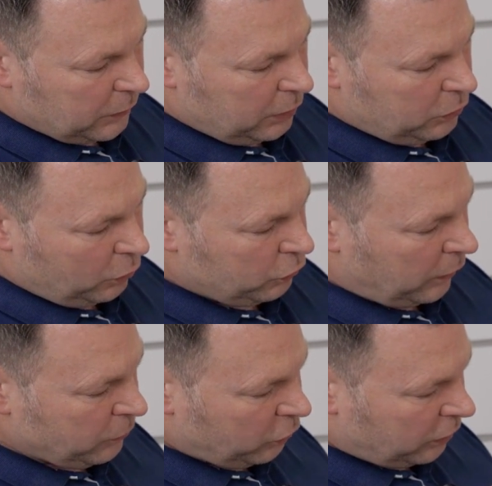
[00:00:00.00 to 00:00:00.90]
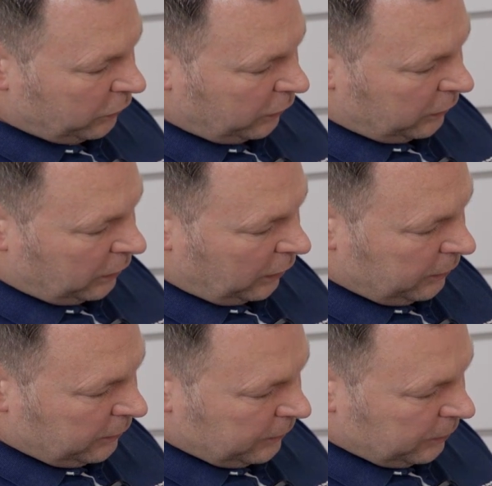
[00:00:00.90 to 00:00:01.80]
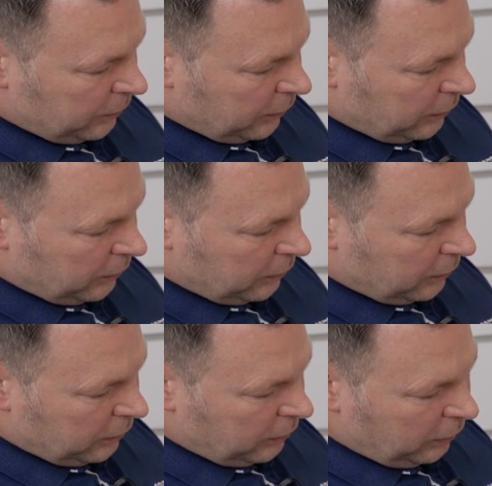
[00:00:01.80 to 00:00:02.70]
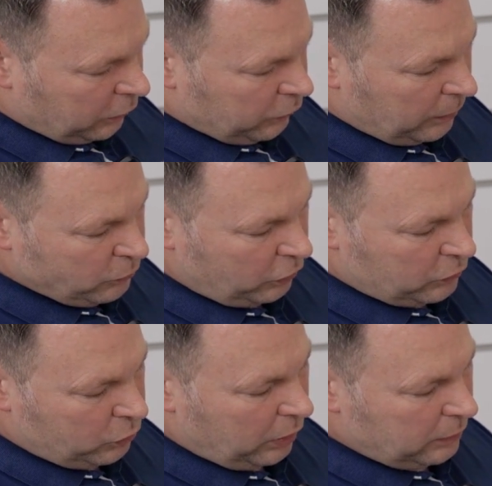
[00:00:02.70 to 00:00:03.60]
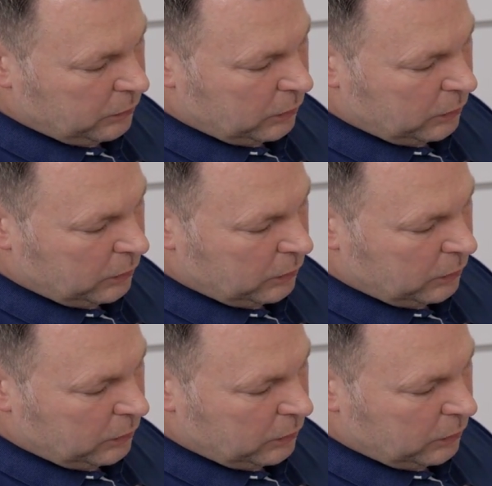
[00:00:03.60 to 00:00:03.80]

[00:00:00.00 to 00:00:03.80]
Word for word: I to już wiem, że jest jedna i jest wiem, że druga.